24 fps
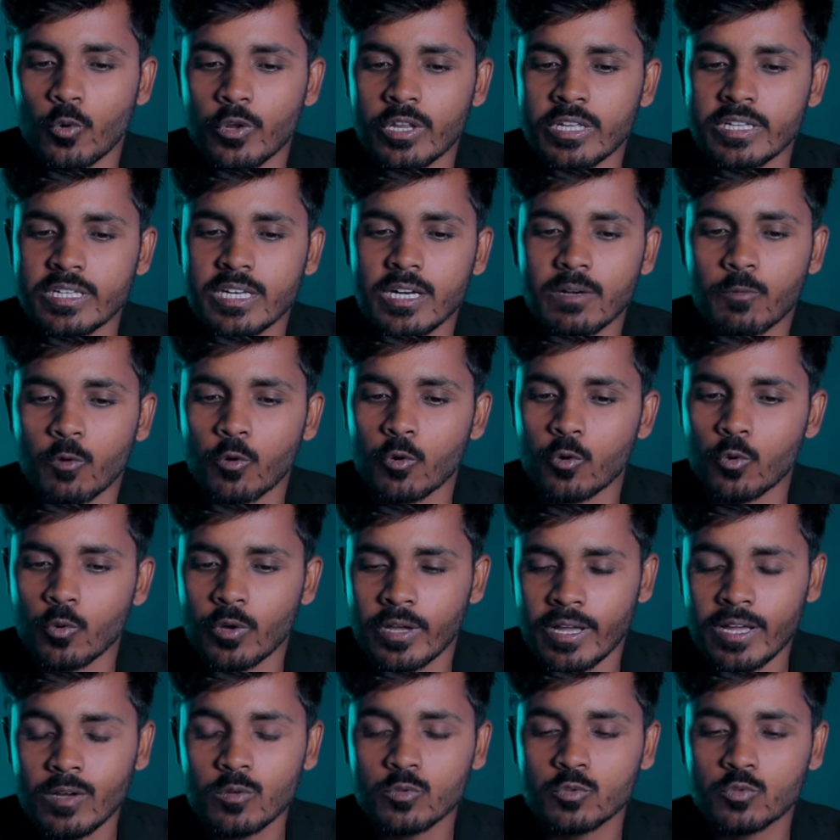ओरिजिनल फोटो
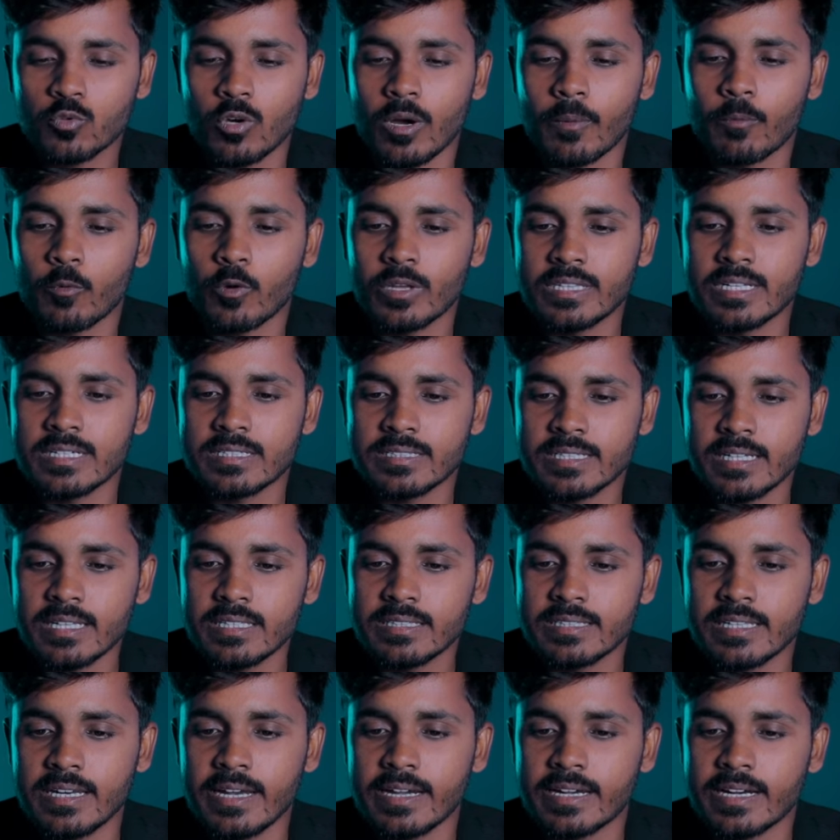है उसको आपको इधर से
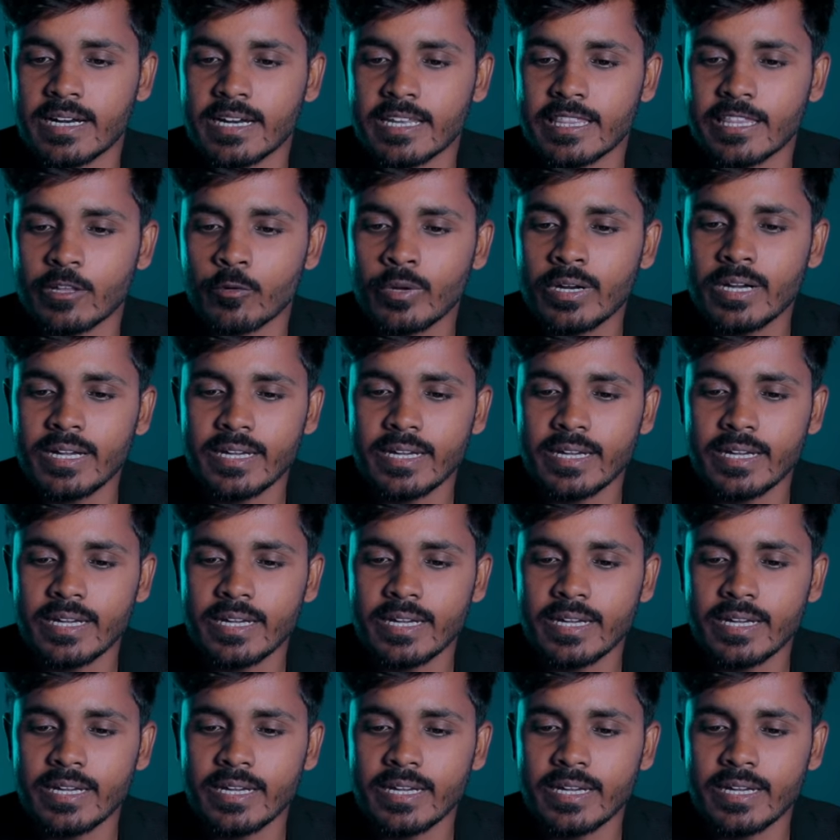सिलेक्ट करते हुए